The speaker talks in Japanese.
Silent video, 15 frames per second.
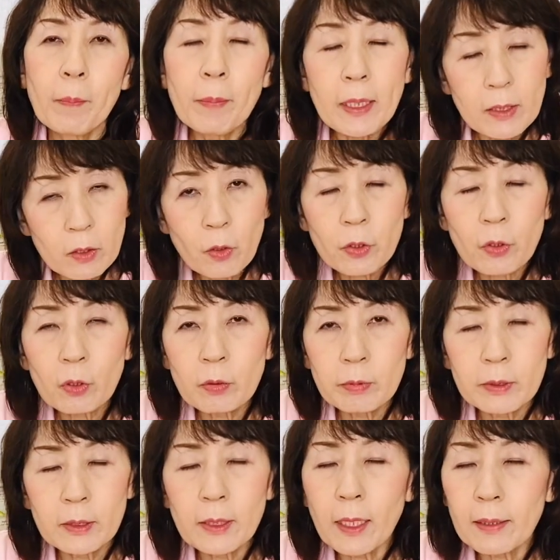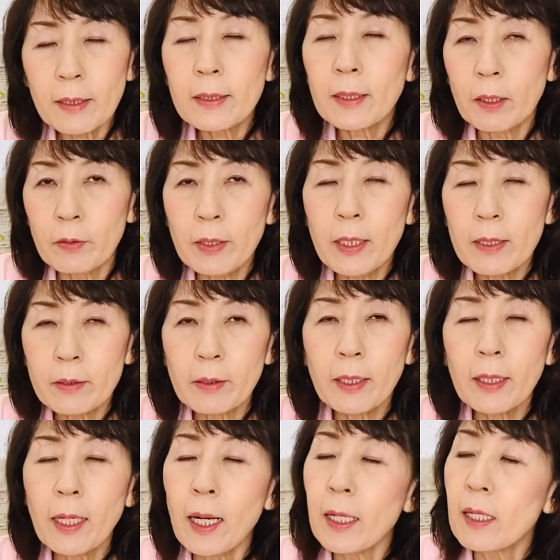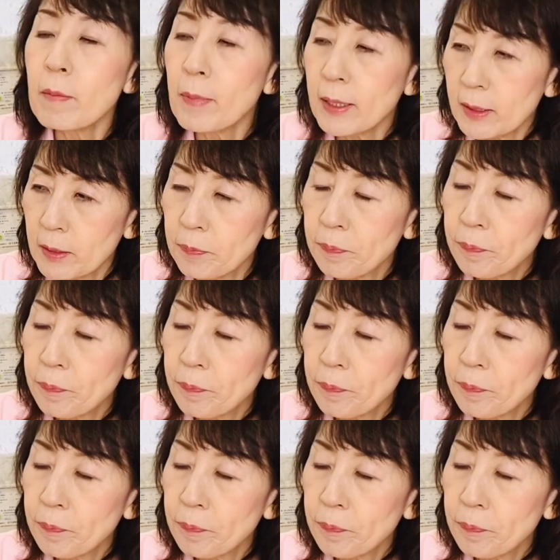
別の植物なんですけどね、それがあります。